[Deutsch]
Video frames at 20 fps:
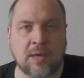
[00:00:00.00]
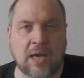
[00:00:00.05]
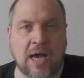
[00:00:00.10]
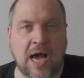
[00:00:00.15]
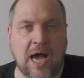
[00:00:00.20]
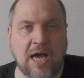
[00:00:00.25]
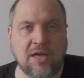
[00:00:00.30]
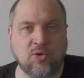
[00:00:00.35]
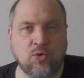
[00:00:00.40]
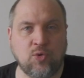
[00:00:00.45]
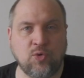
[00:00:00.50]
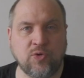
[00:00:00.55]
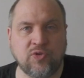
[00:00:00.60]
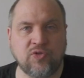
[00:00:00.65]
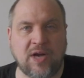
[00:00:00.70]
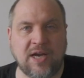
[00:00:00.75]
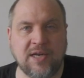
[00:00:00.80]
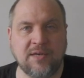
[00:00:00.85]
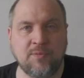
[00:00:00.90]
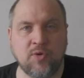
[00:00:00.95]
Hallo
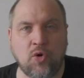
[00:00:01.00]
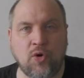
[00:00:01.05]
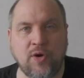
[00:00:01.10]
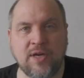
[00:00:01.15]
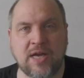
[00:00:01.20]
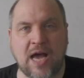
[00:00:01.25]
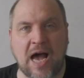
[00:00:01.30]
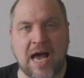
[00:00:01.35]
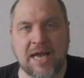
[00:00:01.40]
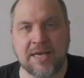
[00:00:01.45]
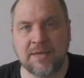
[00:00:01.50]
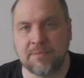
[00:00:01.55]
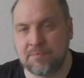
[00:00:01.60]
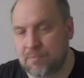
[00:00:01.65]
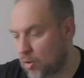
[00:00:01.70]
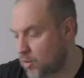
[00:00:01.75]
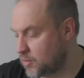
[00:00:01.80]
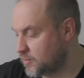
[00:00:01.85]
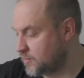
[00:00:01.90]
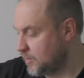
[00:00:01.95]
zu einem neuen
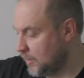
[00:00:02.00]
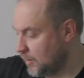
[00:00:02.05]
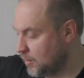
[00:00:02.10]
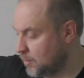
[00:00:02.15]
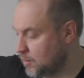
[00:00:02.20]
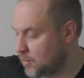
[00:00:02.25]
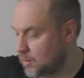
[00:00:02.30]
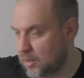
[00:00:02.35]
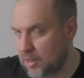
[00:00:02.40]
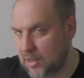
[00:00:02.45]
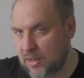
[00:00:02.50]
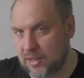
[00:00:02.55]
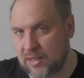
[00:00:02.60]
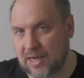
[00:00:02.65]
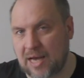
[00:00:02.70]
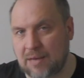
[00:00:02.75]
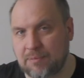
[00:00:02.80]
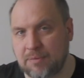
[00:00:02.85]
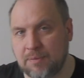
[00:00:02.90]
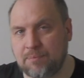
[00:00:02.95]
Unboxing. Ich
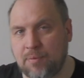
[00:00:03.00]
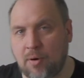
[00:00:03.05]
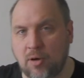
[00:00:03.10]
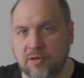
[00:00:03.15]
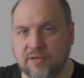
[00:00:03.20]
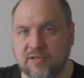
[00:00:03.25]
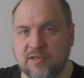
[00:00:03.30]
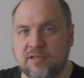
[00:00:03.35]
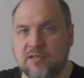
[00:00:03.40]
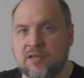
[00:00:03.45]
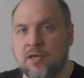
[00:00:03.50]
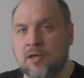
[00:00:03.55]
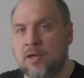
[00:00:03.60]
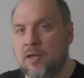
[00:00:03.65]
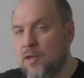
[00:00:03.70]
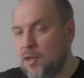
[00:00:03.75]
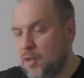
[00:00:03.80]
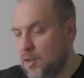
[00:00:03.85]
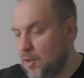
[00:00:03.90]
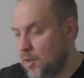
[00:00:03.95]
habe Post
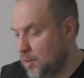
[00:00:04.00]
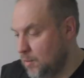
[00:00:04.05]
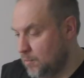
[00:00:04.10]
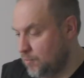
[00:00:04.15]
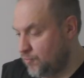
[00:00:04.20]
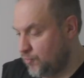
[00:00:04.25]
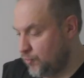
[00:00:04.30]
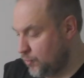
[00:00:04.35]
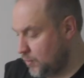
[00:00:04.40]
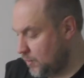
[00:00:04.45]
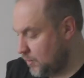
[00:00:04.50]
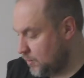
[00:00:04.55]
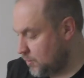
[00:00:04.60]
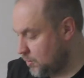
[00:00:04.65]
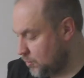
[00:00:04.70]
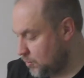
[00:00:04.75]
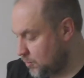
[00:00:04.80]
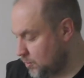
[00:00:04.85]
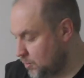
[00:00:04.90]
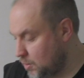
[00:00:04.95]
für,
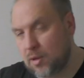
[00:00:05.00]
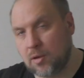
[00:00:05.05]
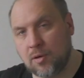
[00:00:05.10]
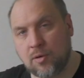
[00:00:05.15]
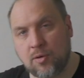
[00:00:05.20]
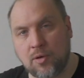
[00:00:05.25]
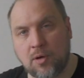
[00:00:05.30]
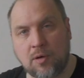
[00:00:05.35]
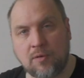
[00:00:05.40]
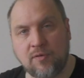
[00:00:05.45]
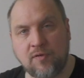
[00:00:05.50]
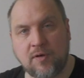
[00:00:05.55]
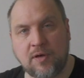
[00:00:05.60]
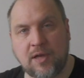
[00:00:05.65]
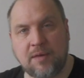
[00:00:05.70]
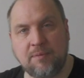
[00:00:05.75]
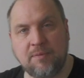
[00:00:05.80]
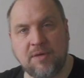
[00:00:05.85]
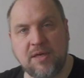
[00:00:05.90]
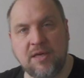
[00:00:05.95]
oh, ja, von
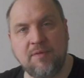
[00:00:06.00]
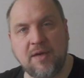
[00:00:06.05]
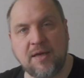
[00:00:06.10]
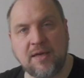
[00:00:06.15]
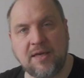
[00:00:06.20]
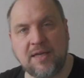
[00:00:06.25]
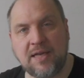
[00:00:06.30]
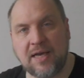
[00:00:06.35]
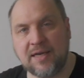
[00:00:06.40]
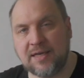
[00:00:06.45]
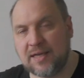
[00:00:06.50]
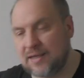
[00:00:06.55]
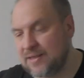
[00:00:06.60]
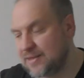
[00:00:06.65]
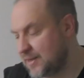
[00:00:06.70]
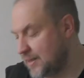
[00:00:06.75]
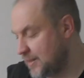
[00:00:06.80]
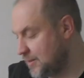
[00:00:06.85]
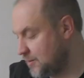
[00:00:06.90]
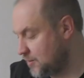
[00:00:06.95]
einem eBay
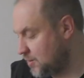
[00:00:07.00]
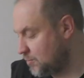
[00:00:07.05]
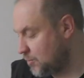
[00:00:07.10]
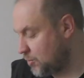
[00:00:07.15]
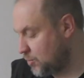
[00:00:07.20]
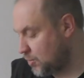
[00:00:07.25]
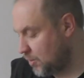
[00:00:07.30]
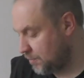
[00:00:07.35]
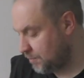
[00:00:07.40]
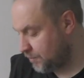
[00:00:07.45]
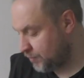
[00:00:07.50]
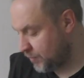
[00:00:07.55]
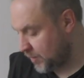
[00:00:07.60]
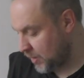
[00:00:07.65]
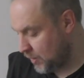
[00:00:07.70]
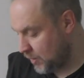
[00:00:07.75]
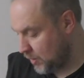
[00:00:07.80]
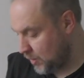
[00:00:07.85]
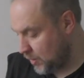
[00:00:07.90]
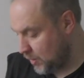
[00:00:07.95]
Kleinanzeigen-Deal bekommen.
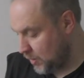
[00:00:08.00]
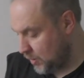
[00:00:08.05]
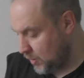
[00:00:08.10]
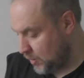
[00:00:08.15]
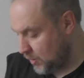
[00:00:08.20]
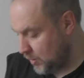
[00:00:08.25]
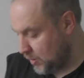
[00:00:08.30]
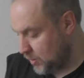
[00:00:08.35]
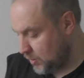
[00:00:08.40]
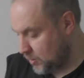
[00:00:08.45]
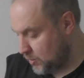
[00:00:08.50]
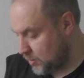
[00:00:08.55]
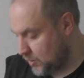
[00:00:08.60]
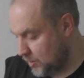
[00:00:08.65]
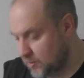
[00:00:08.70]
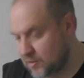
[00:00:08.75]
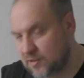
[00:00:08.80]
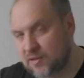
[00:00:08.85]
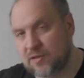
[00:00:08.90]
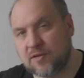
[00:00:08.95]

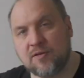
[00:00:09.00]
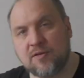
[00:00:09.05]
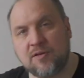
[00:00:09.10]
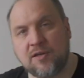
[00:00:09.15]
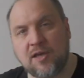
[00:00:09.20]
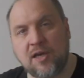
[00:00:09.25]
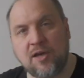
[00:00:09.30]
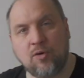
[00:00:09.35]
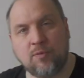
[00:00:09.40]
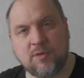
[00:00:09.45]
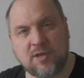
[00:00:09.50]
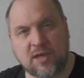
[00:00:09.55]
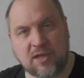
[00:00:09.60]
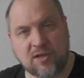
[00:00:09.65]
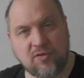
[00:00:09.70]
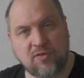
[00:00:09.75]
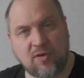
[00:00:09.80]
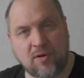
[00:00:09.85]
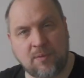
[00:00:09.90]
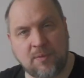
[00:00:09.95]
Das ging um
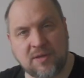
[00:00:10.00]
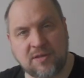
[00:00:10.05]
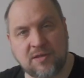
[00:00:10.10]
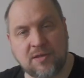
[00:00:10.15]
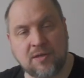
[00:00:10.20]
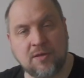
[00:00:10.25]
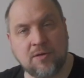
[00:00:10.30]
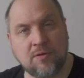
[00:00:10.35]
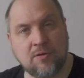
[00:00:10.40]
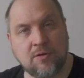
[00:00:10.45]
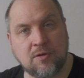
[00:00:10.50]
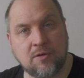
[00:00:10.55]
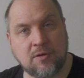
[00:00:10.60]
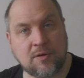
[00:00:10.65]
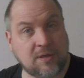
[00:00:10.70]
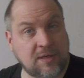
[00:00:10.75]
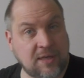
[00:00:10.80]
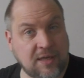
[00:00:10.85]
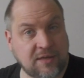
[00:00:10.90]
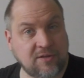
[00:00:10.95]
Transformers,
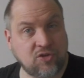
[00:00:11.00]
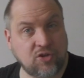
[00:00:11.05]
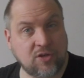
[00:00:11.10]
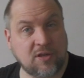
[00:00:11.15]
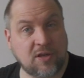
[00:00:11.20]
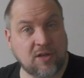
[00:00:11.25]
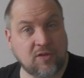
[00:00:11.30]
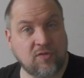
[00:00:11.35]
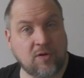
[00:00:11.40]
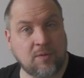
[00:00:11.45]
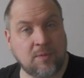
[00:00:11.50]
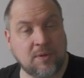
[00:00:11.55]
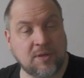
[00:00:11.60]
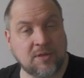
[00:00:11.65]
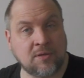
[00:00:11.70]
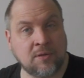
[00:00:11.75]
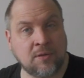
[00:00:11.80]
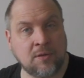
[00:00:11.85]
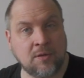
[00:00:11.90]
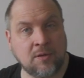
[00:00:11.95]
klassische
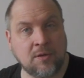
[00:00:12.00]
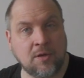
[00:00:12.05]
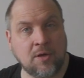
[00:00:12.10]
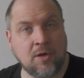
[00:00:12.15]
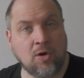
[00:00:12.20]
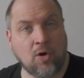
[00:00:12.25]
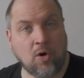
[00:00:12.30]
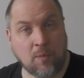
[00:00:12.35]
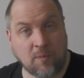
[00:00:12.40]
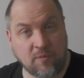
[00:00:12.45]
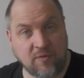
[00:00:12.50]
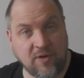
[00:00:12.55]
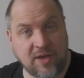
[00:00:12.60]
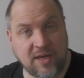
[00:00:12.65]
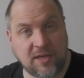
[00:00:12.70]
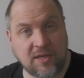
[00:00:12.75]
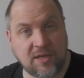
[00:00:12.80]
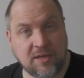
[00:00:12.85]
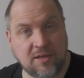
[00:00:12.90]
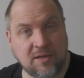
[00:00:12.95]
Transformers. Um
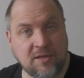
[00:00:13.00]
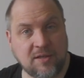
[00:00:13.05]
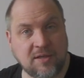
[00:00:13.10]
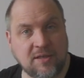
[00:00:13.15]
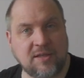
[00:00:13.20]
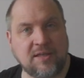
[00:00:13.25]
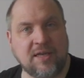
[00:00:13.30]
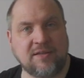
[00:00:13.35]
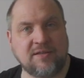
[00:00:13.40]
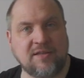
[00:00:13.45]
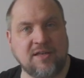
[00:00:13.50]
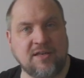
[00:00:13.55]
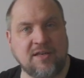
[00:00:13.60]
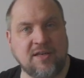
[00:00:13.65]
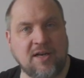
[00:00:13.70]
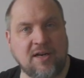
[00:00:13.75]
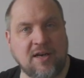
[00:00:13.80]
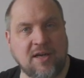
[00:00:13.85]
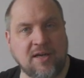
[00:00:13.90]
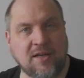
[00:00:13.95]
welche, das seht
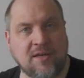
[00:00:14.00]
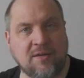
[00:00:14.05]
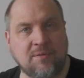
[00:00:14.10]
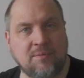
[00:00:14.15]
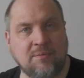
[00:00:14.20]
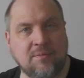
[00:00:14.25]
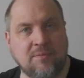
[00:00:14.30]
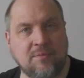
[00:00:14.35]
ihr gleich.